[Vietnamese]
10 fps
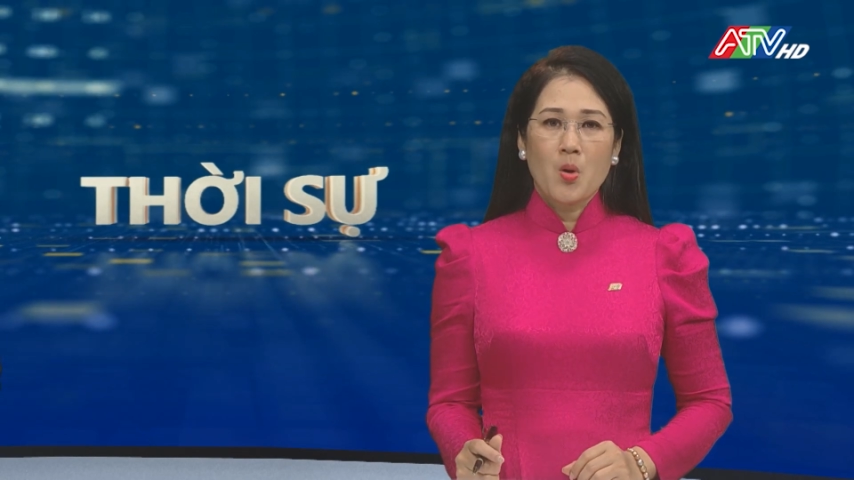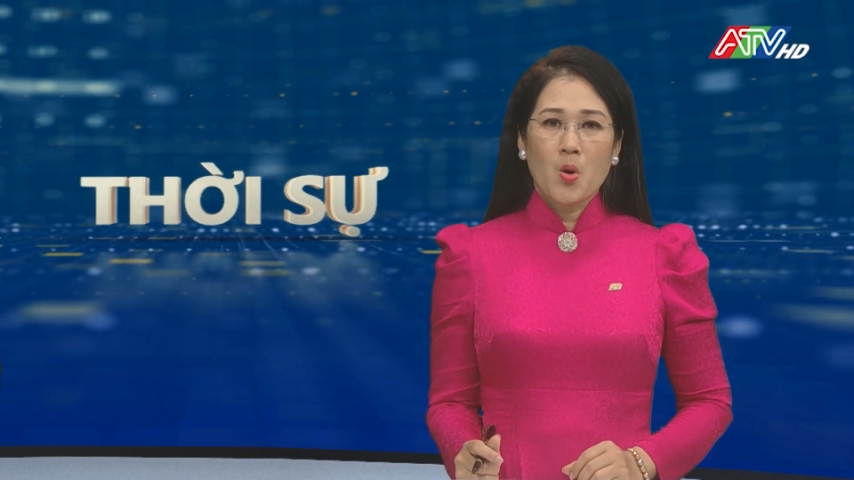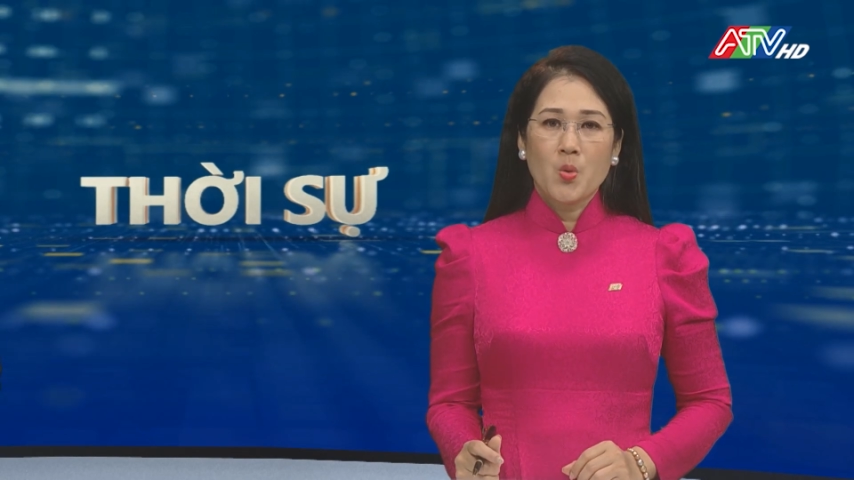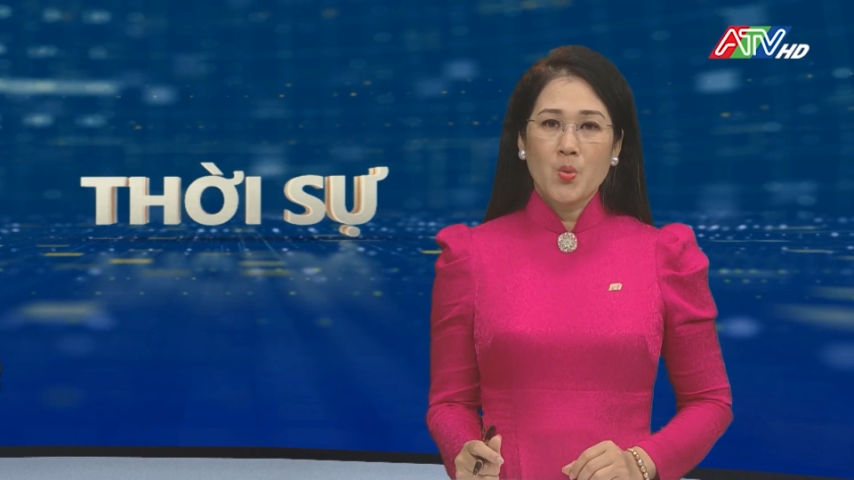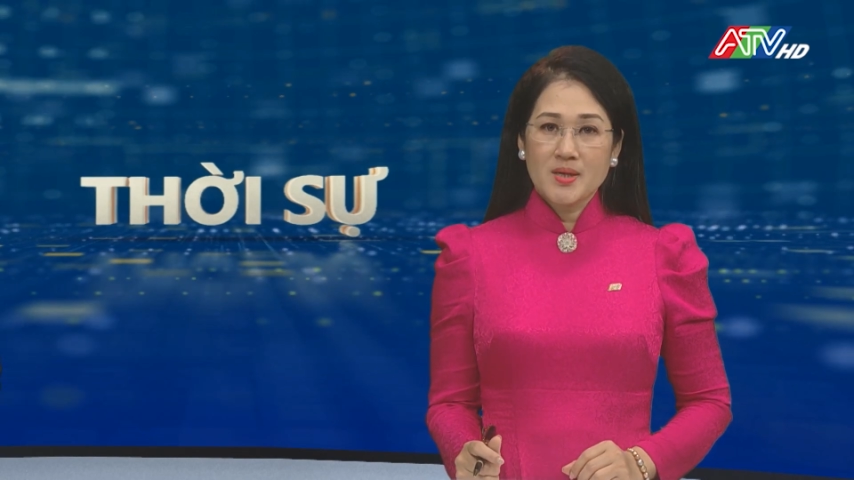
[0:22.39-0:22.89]

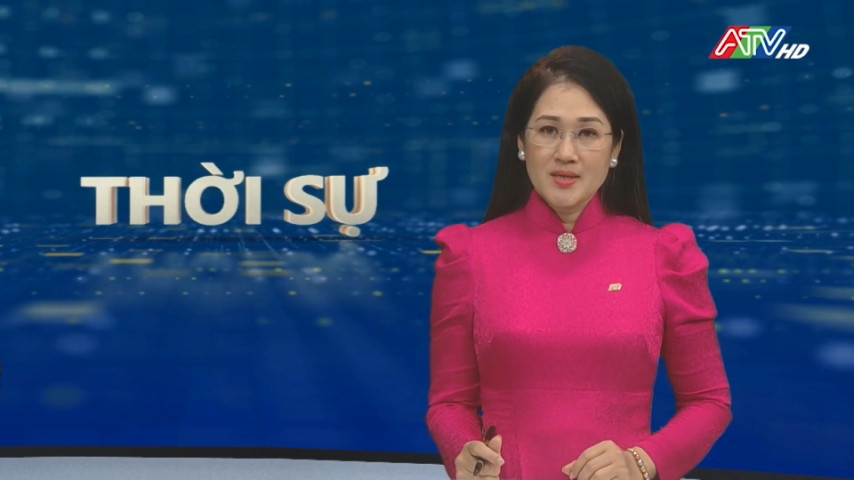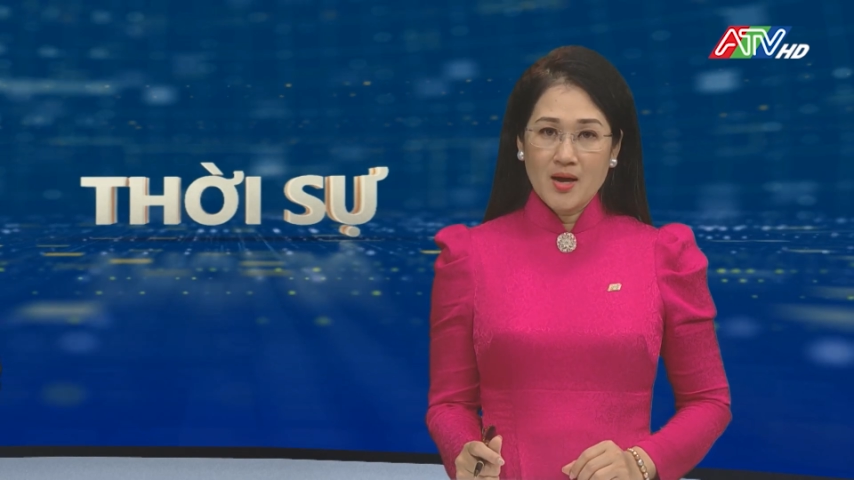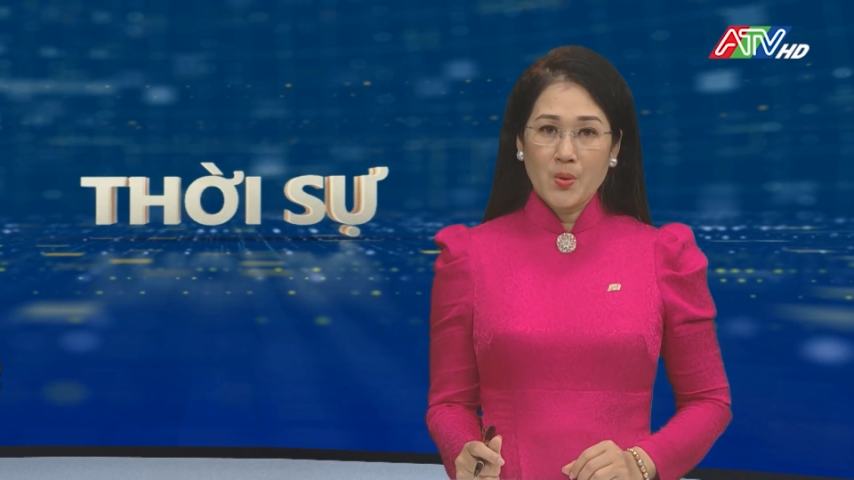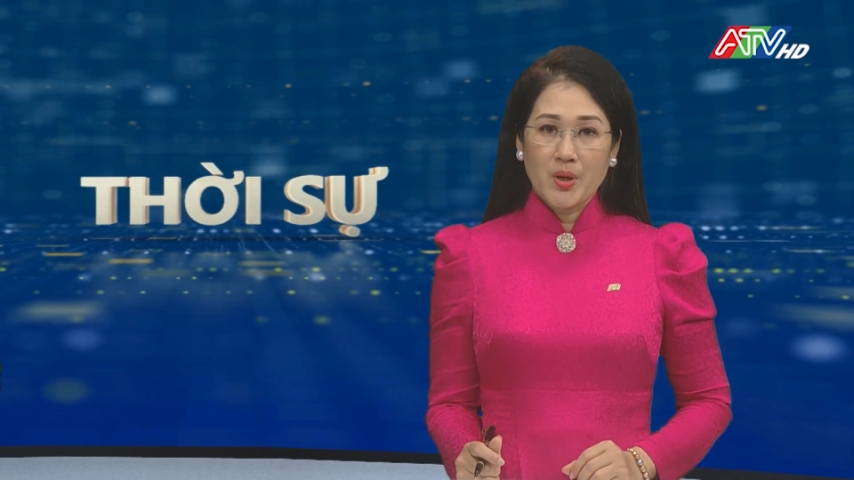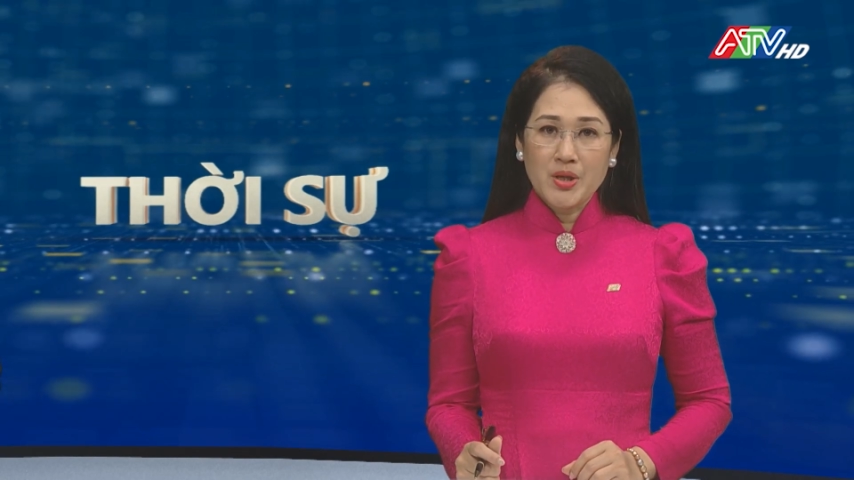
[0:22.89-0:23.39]
bộ quần
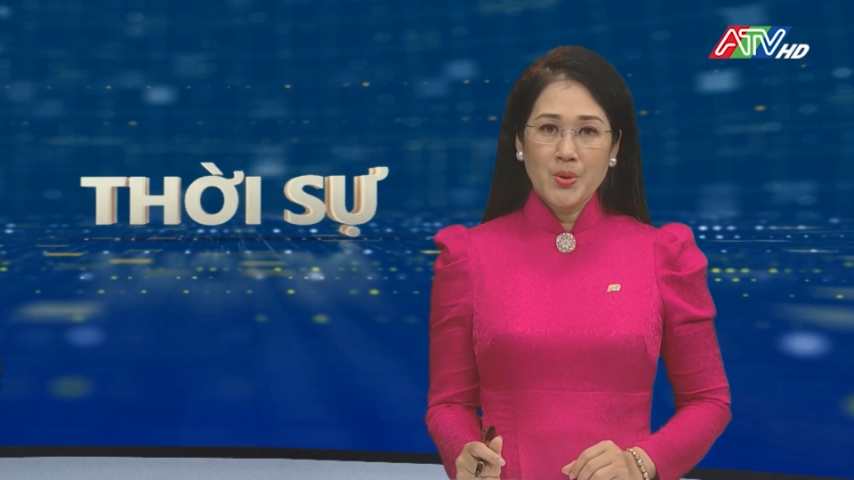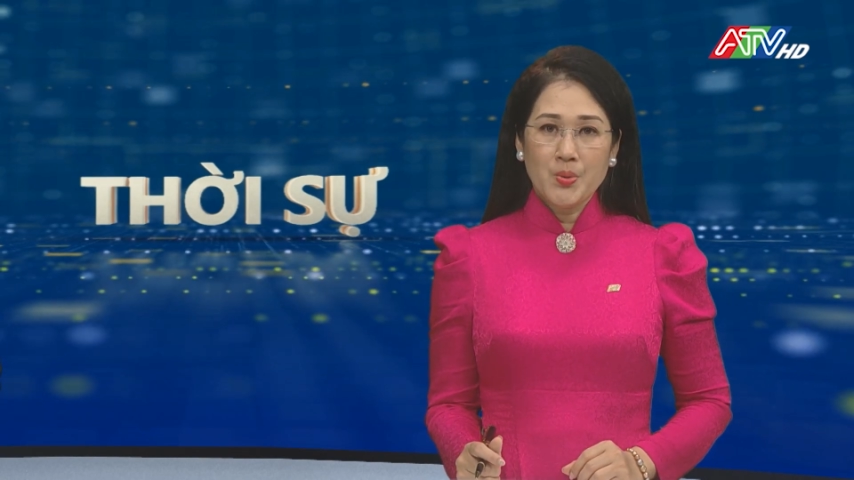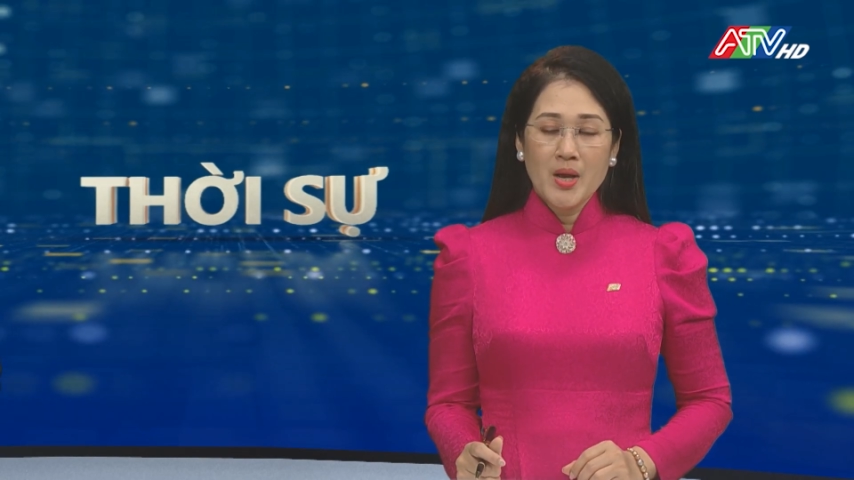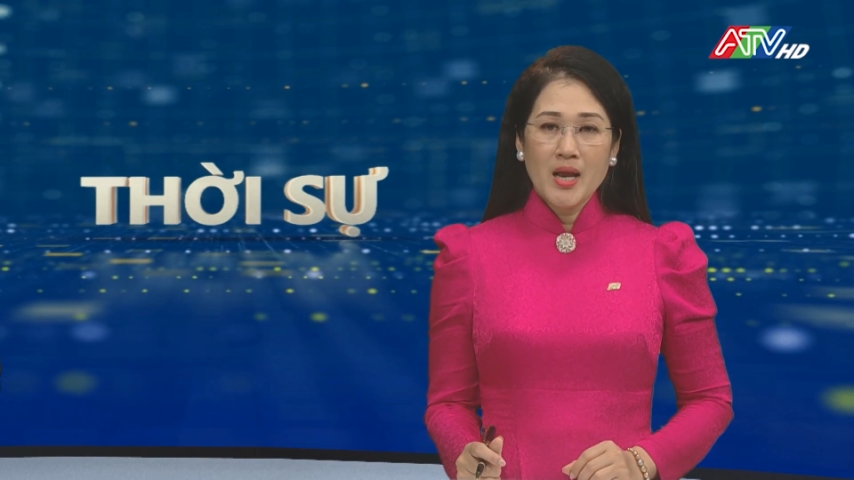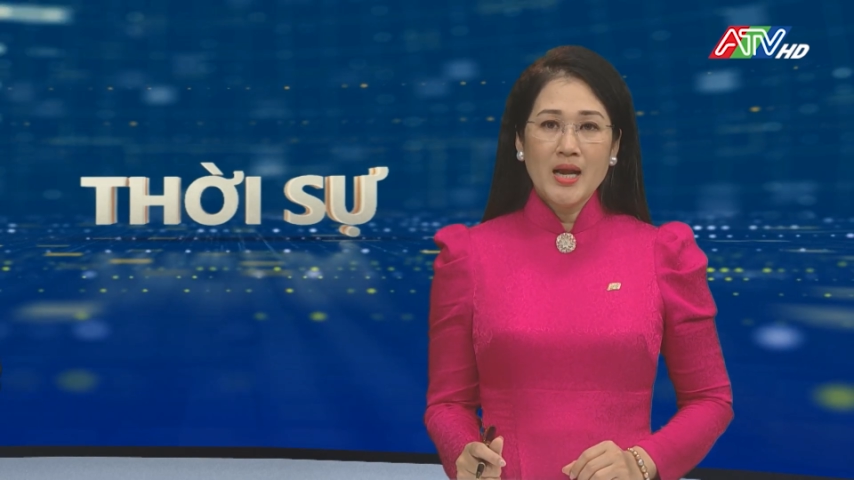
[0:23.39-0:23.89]
vợt Nguyễn Du,